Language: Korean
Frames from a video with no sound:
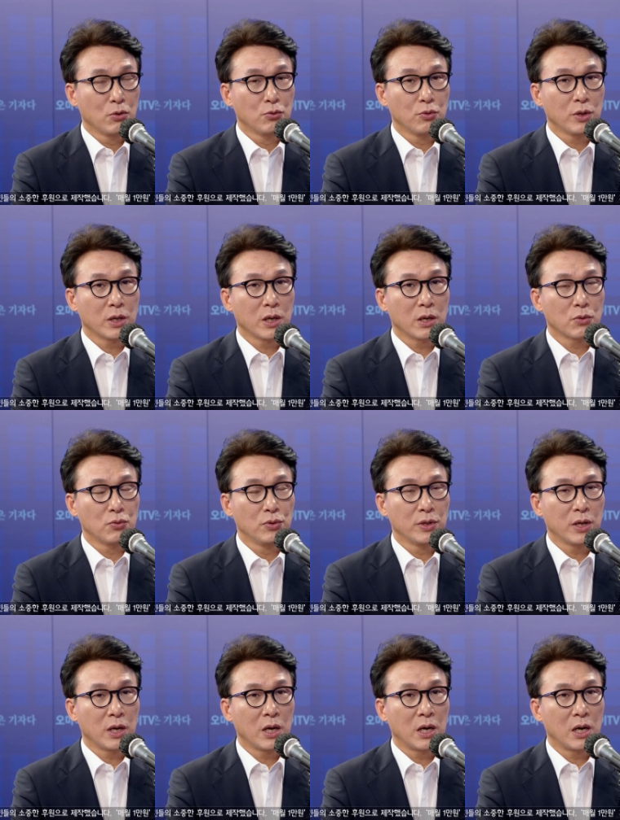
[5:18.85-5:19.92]
우리가
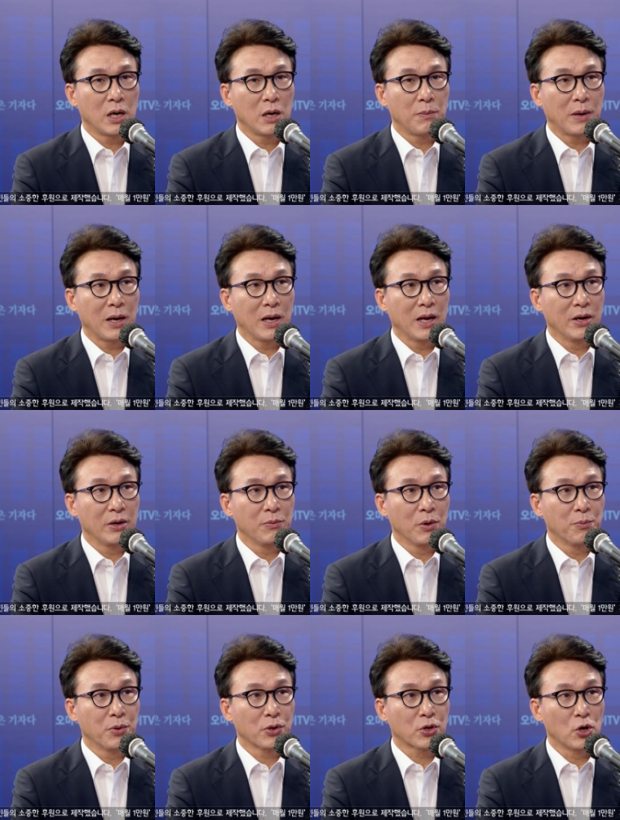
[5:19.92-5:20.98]
군사 반란을
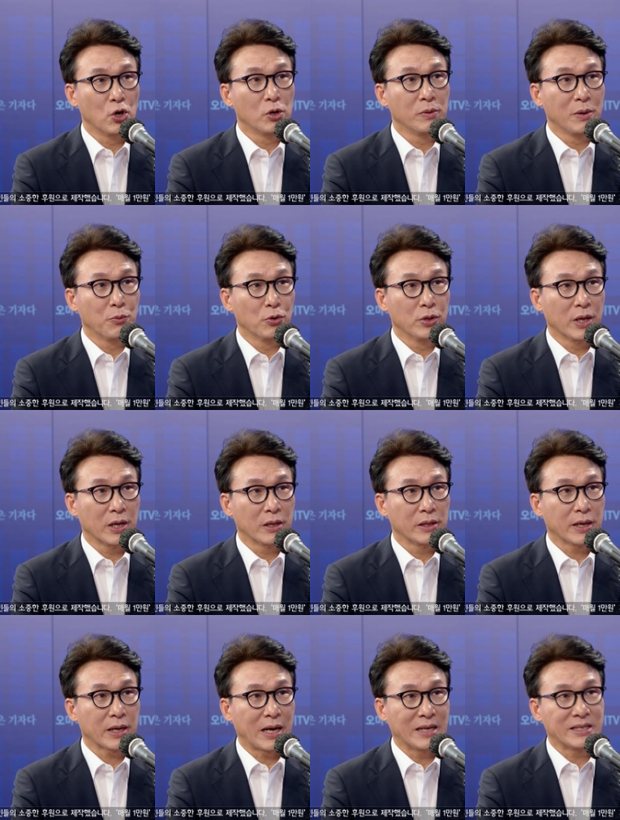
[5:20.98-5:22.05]
몇 번 경험해 본
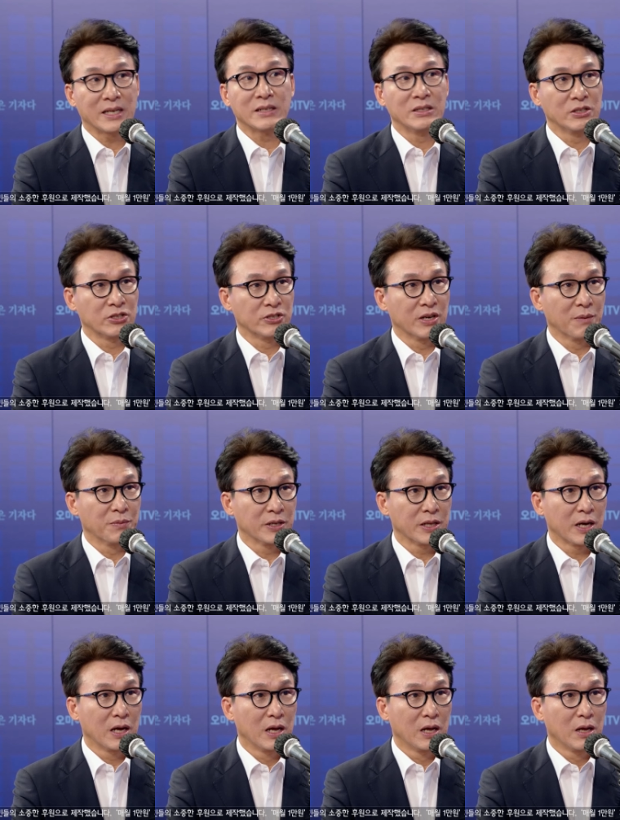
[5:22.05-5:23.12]
나라인데 가장
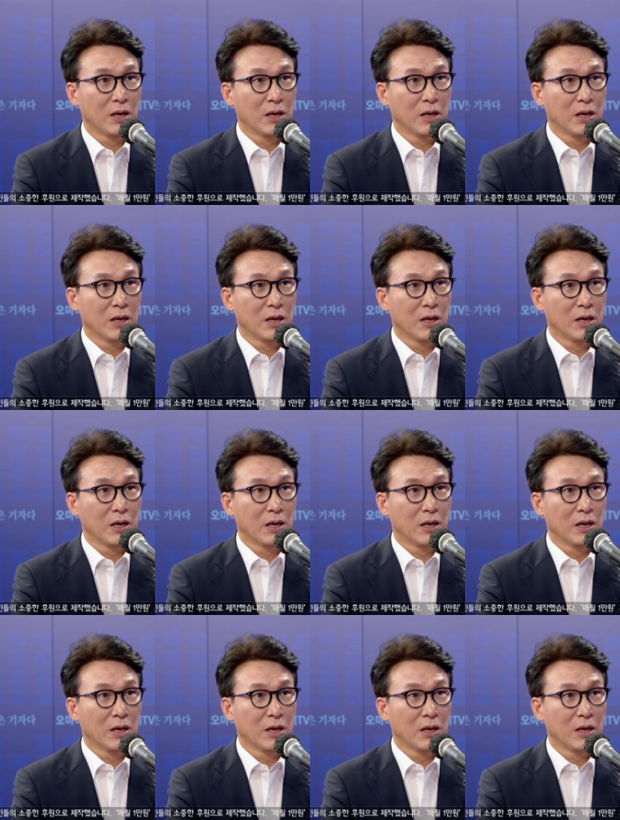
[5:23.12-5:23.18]
느슨합니다.